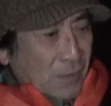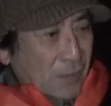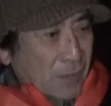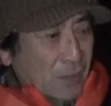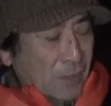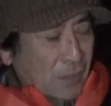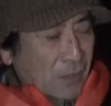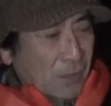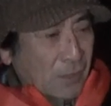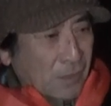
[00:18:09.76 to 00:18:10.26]

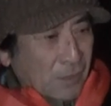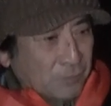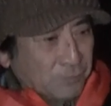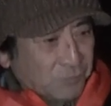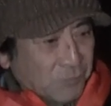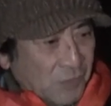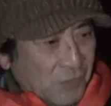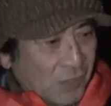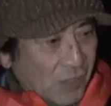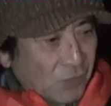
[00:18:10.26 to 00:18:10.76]
だから
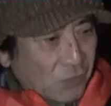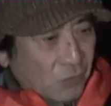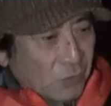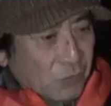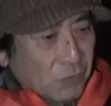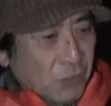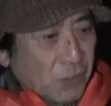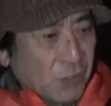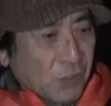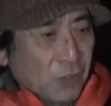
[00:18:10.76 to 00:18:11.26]
瀬戸
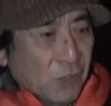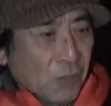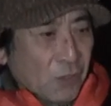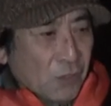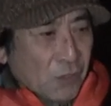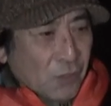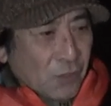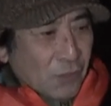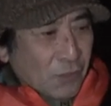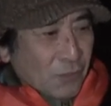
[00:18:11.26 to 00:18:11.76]
内
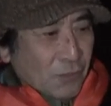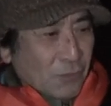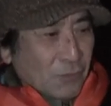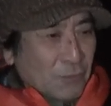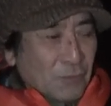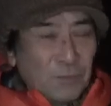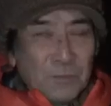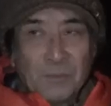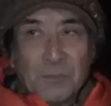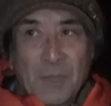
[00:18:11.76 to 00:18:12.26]
の
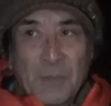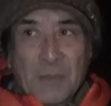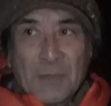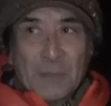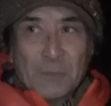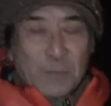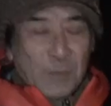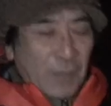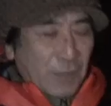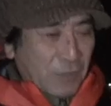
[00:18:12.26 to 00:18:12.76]

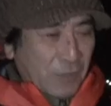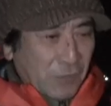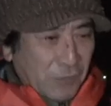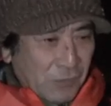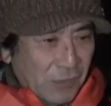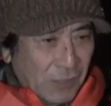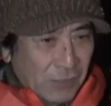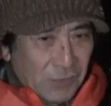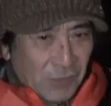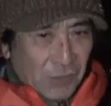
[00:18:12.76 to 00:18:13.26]

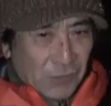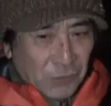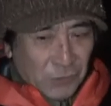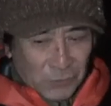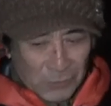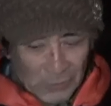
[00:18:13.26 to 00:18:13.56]
メバルプラッキングやってる人